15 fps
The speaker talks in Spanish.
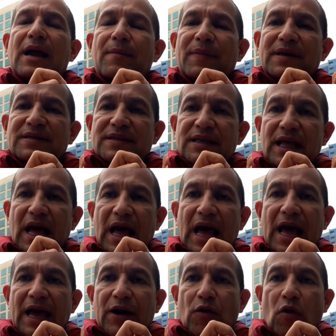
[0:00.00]
capacidad
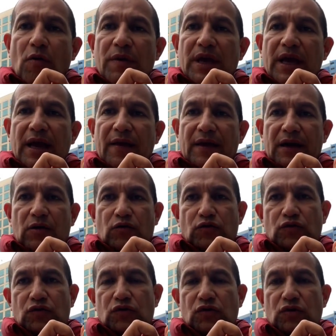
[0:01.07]
aeróbica de
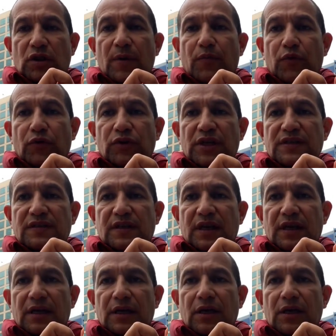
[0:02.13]
los deportistas,